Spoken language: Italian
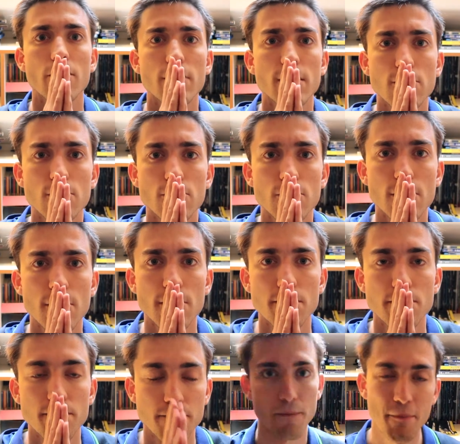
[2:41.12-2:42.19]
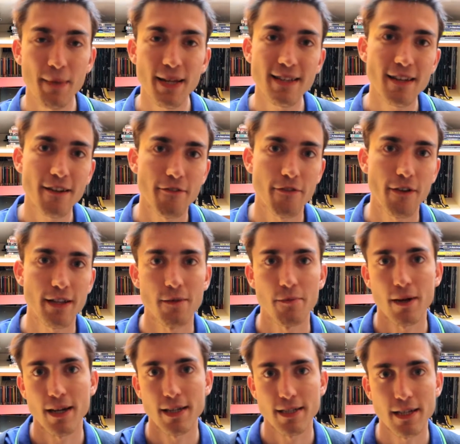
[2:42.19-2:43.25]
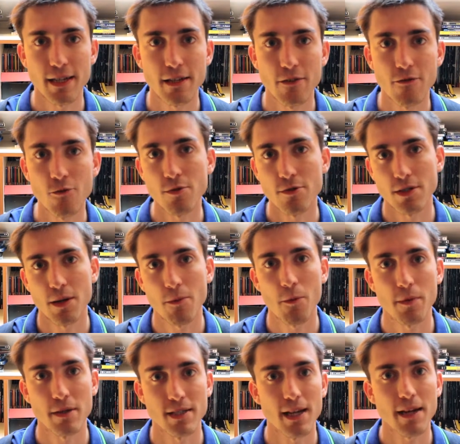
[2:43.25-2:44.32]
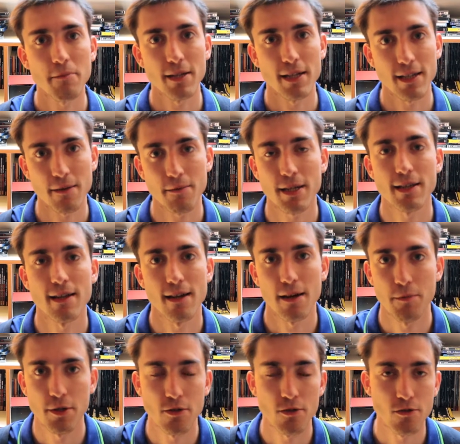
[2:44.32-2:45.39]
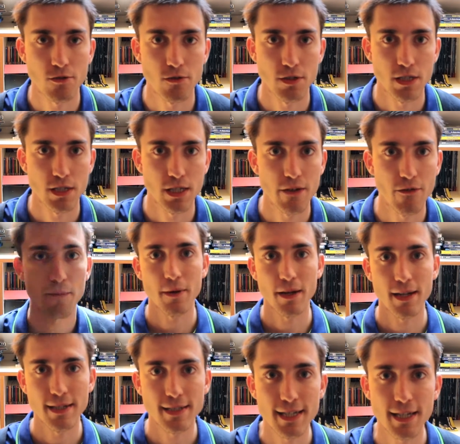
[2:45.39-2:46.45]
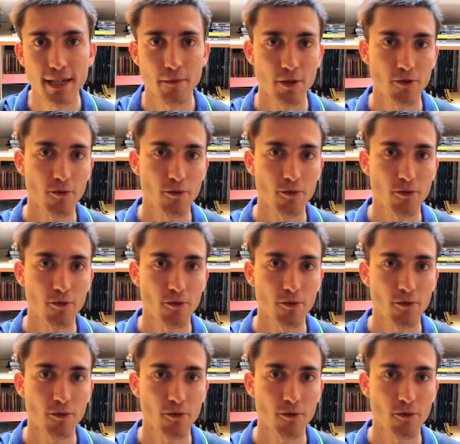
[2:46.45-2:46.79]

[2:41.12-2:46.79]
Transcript: Vi scongiuro Mentre infatti per le serie tv possiamo passare immediatamente al capitolo successivo, per il cinema